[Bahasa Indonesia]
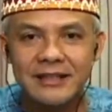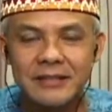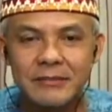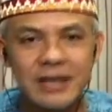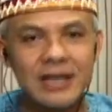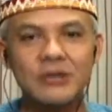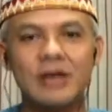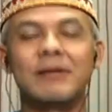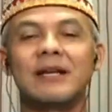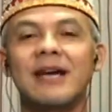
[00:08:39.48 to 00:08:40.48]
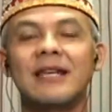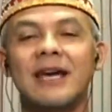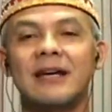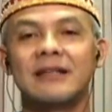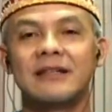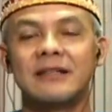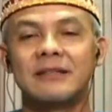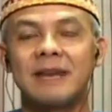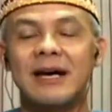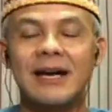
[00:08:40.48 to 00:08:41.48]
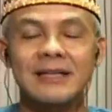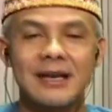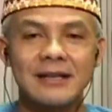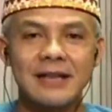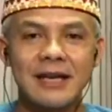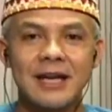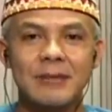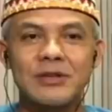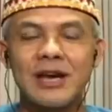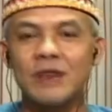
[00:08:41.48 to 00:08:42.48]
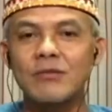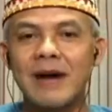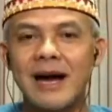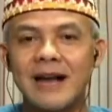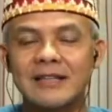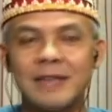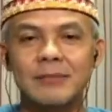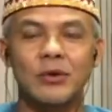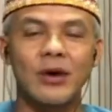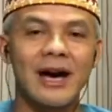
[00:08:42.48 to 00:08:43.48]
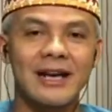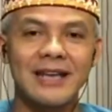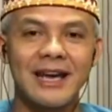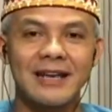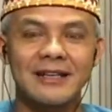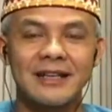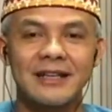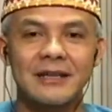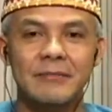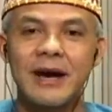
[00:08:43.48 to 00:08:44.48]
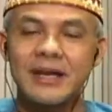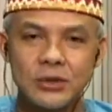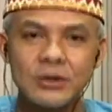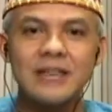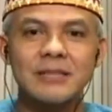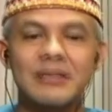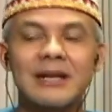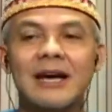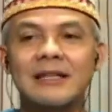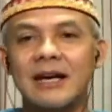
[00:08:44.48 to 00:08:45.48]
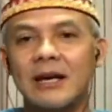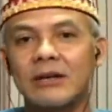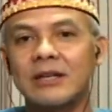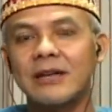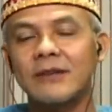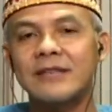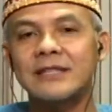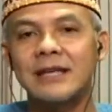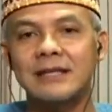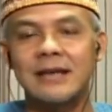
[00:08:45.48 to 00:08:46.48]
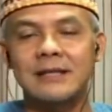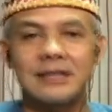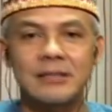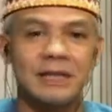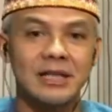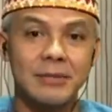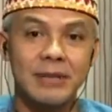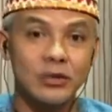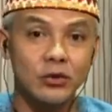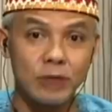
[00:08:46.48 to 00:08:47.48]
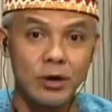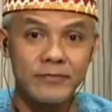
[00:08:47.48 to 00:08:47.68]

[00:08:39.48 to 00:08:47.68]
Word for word: Mereka juga bertanya, Pak Ganjar, saya nggak punya rumah, saya buruh harian. Baik juga sebenarnya kalau kita fasilitasi tempat-tempat umum,